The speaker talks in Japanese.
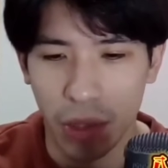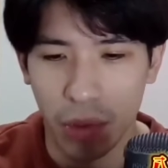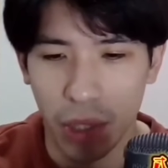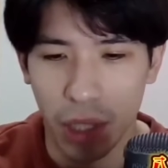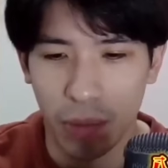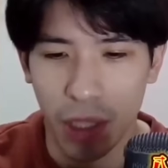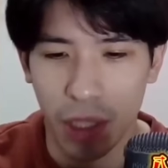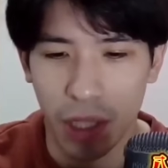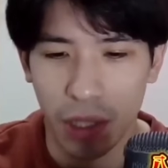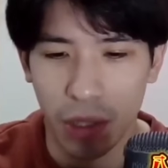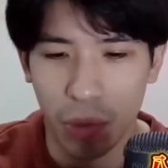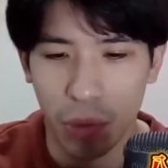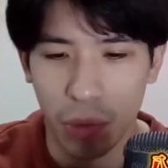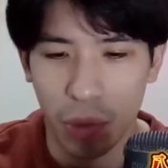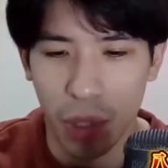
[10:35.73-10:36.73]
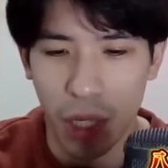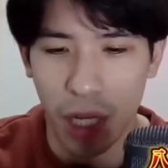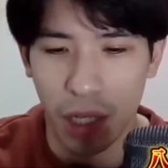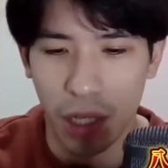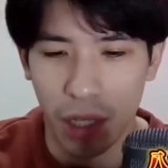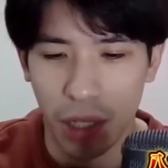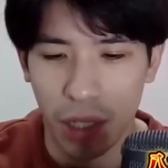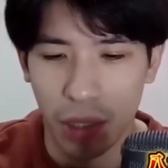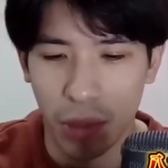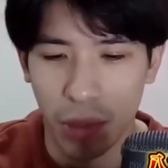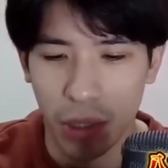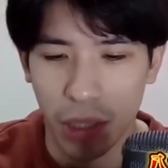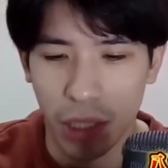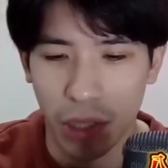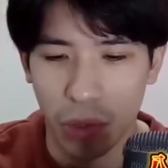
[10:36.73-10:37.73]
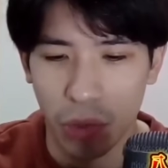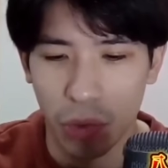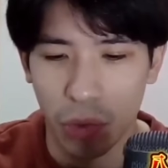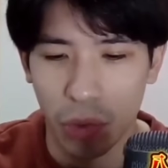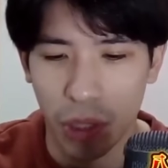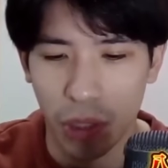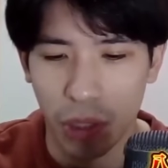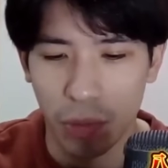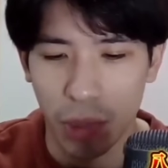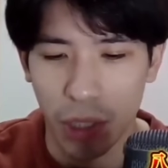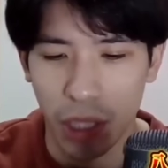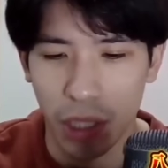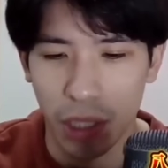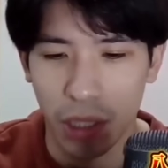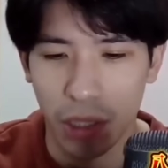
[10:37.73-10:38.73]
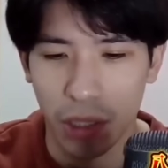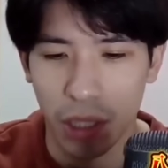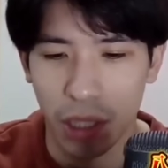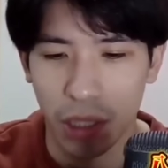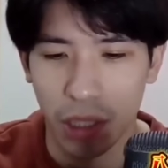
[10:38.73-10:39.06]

やるかみたいなところがいわゆるセットオフェンスみたいな